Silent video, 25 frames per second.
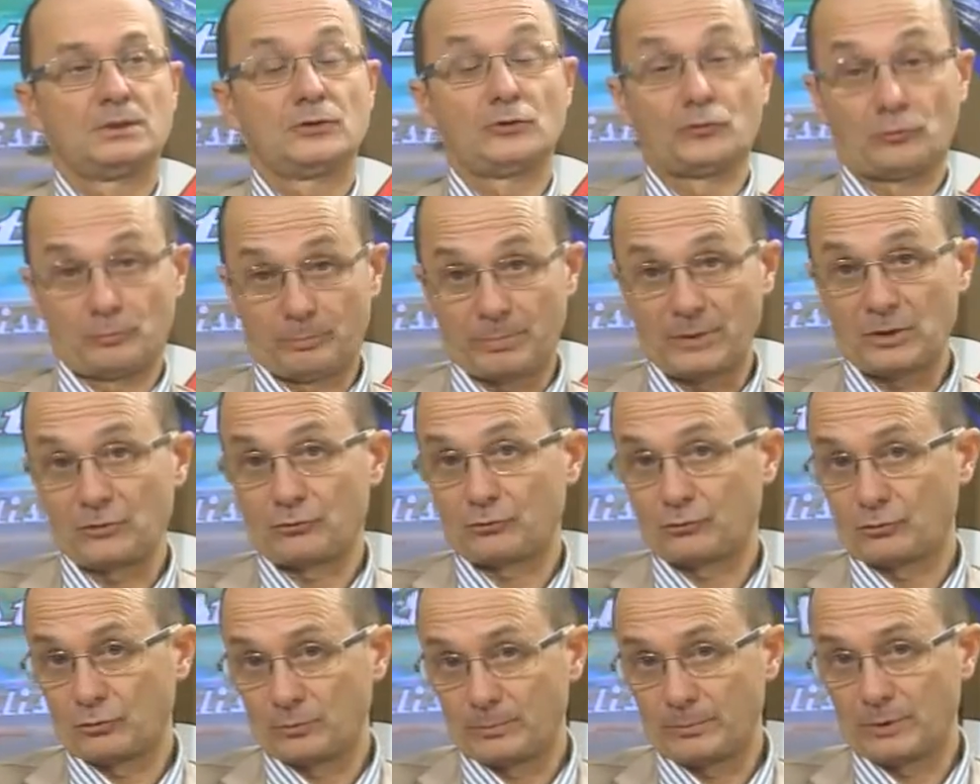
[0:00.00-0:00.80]

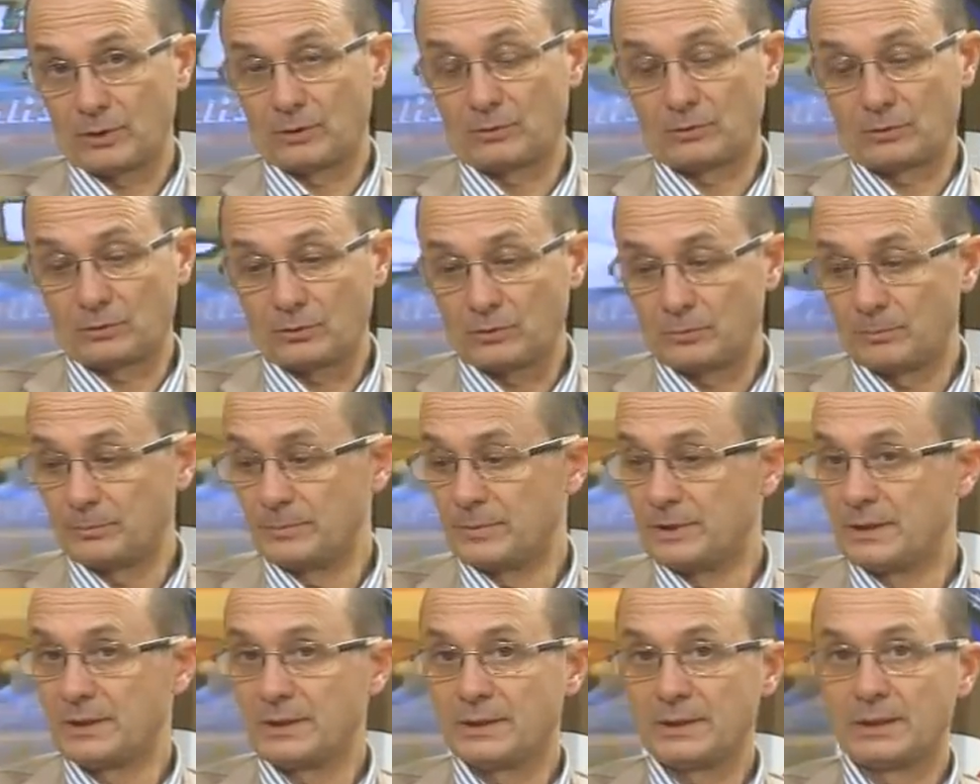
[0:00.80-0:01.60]
spesso meno
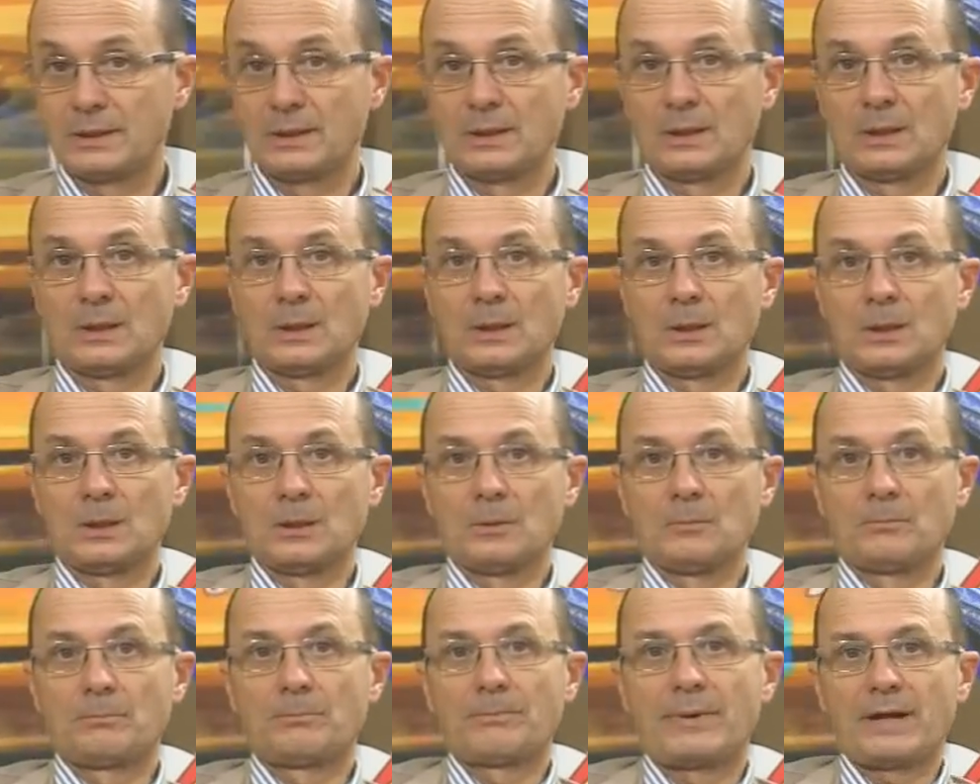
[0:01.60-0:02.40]
nobili,
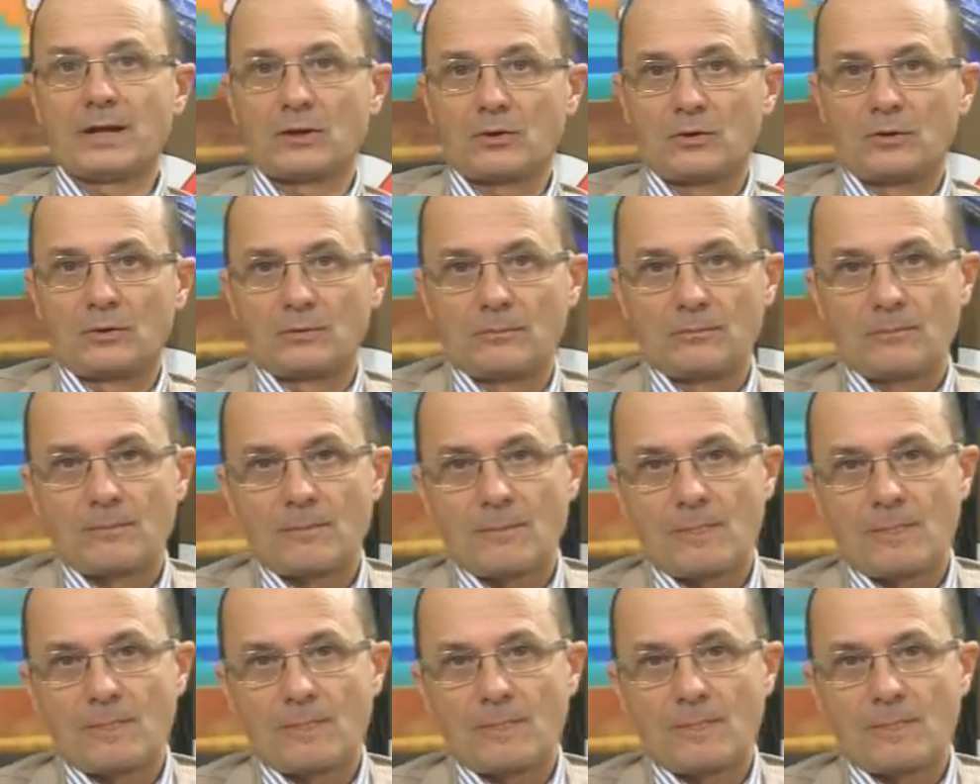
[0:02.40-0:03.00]
però